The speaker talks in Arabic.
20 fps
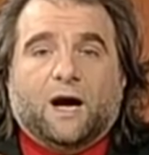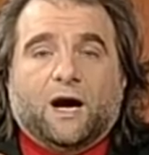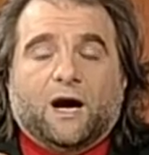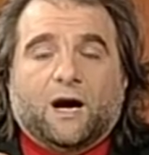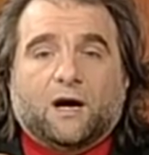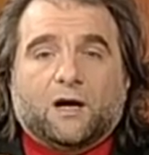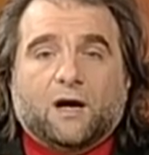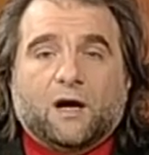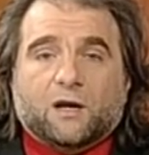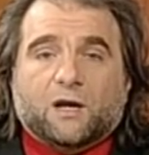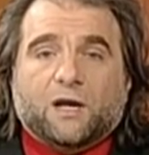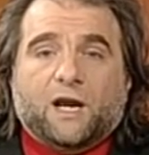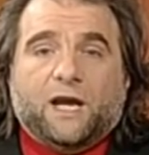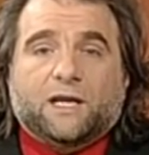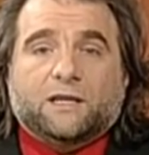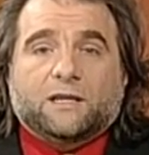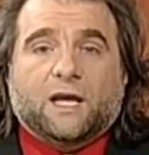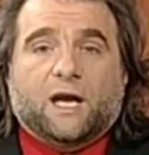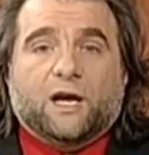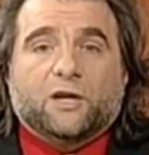
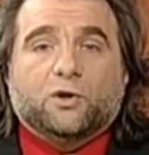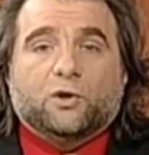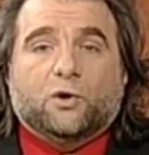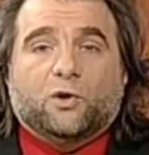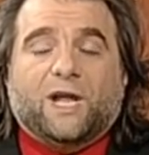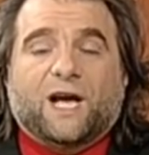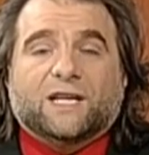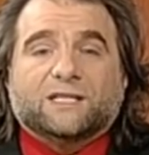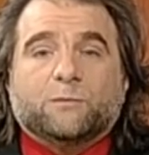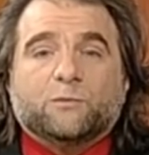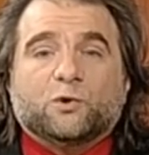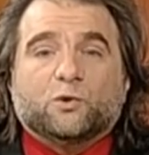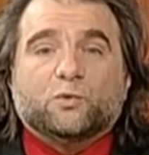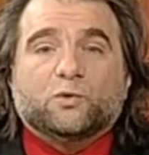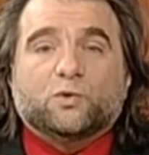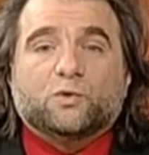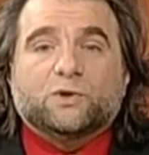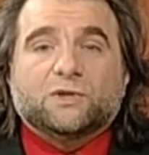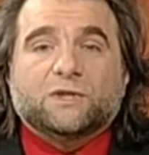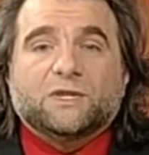اقرت انه لازم
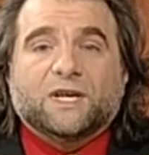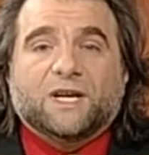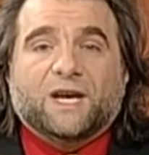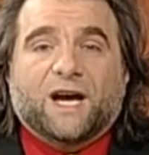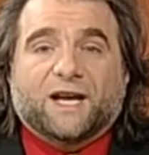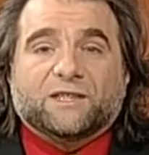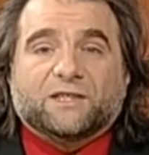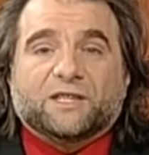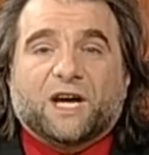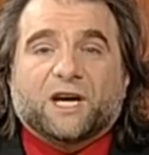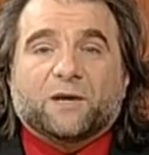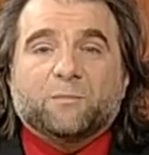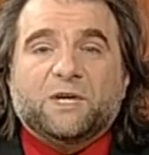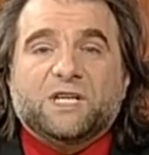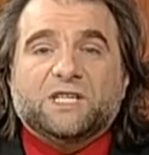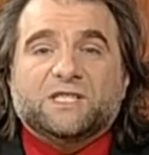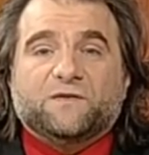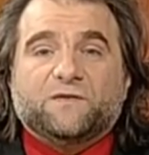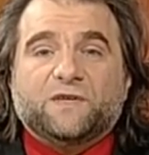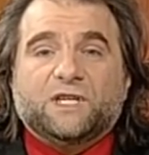يكون
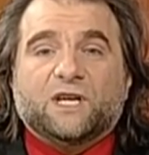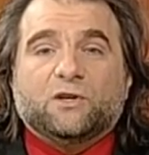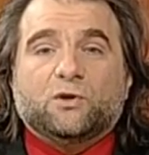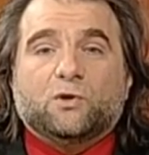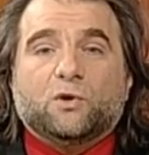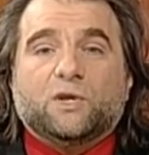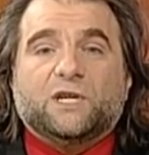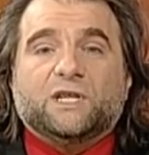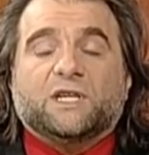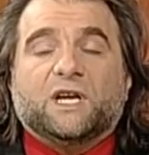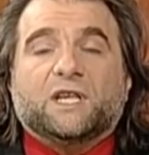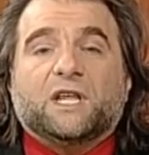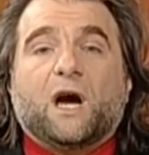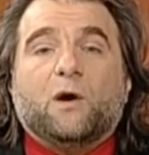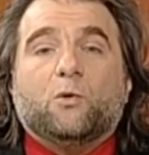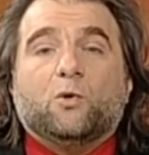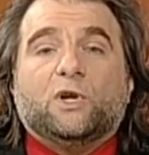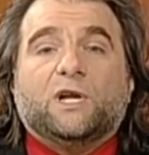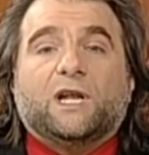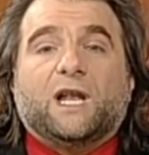التخميس في يده
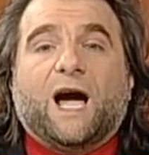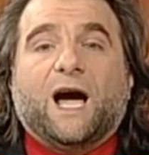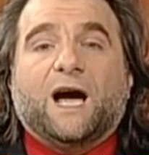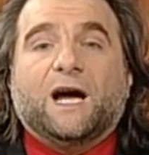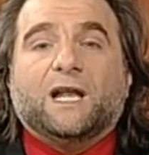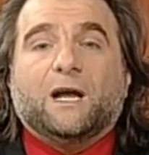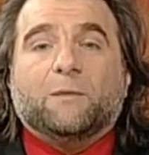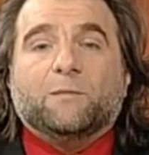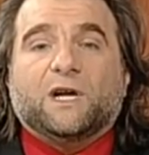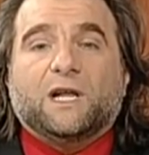لتناول العالم